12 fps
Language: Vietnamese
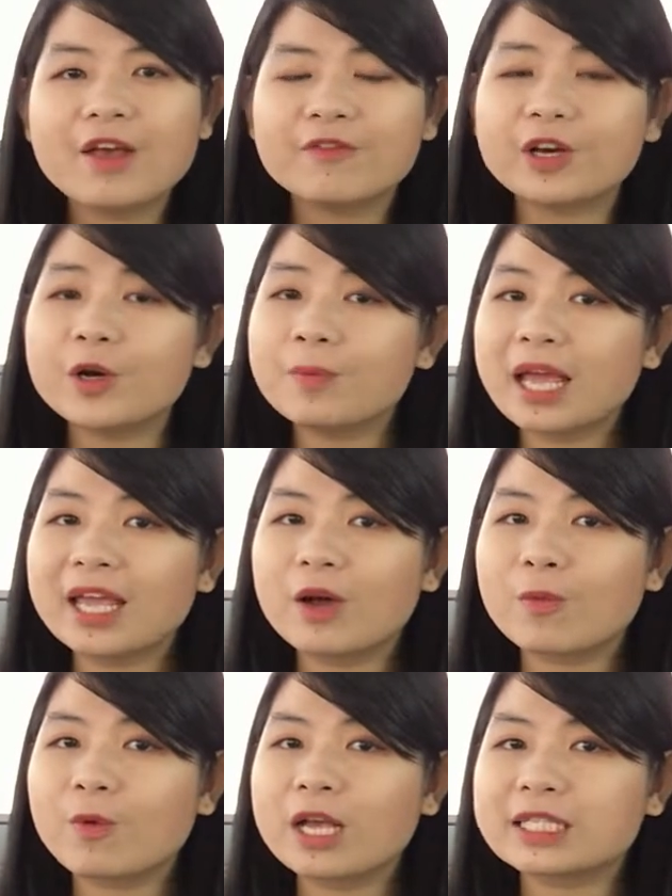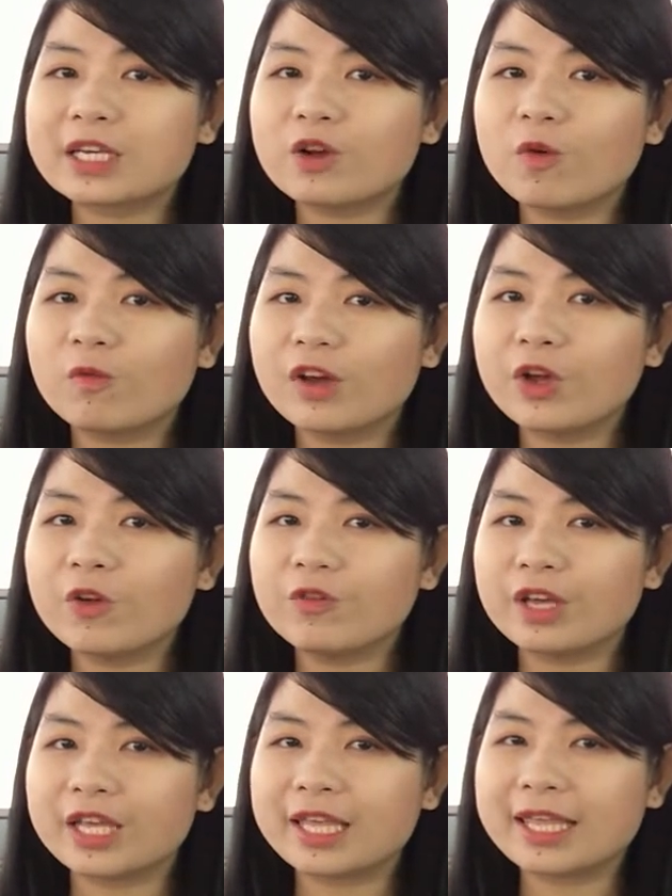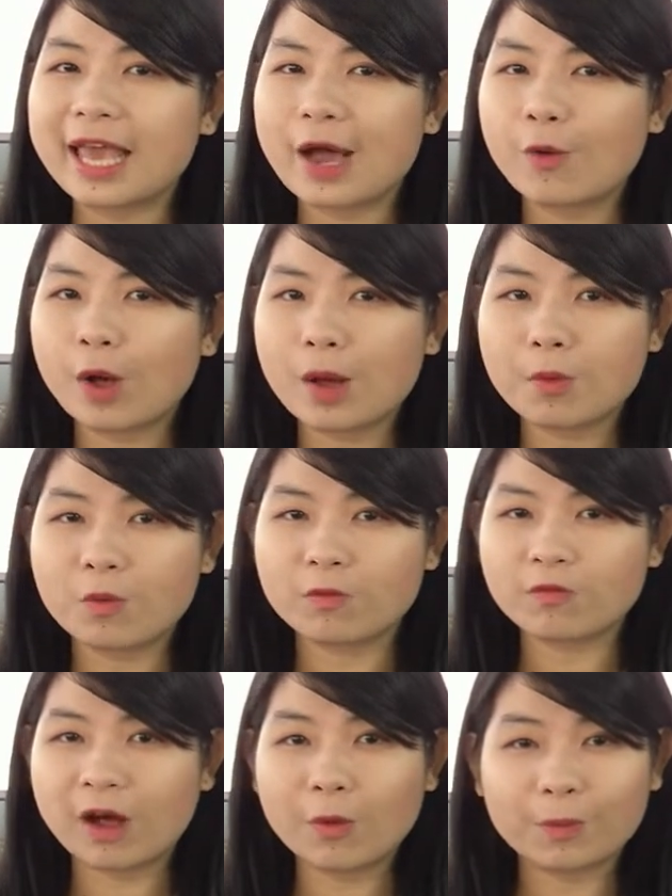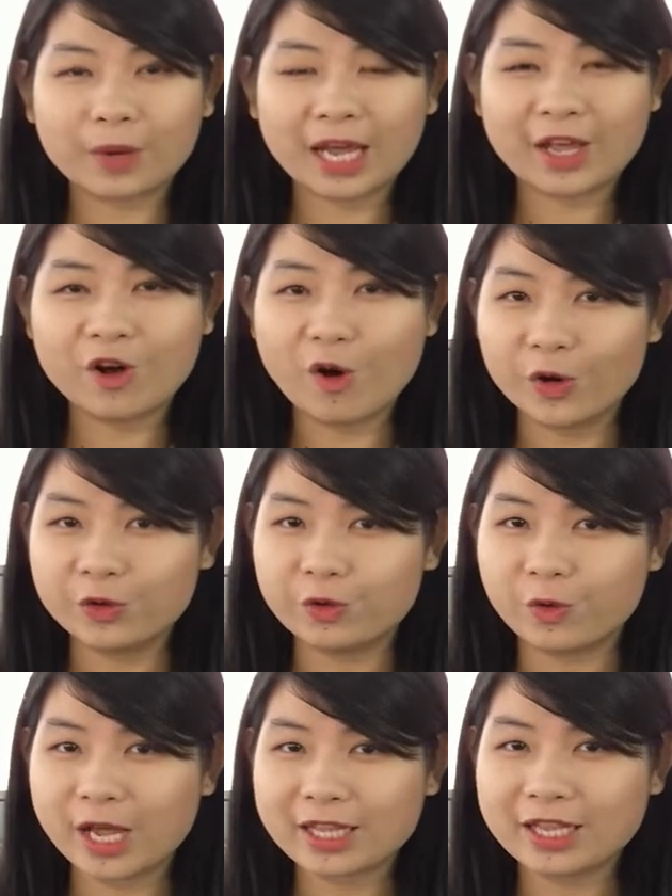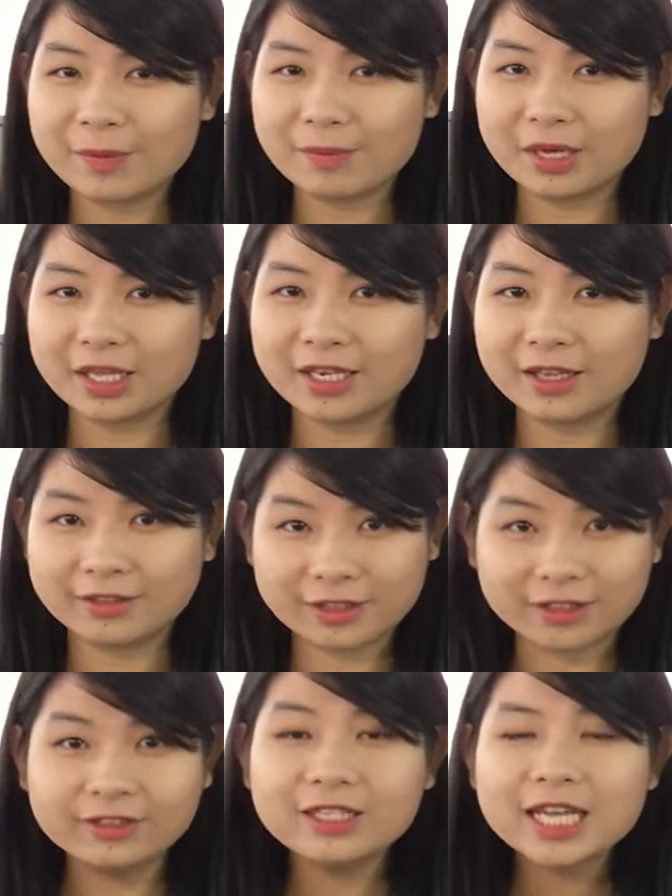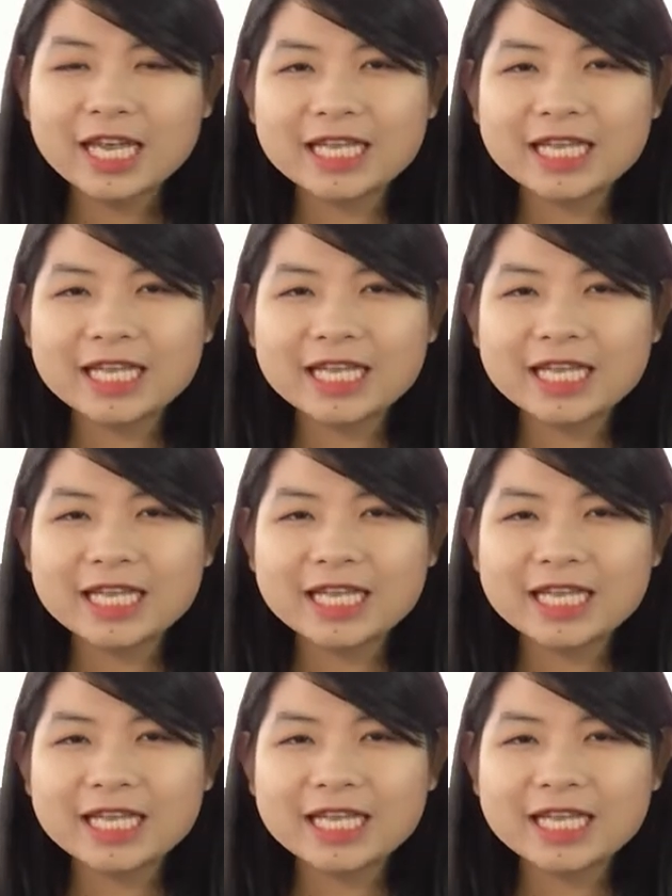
Và hôm nay Hồng Hoa sẽ cùng với quý vị dạo qua một vòng ngày hội của các thiết bị điện tử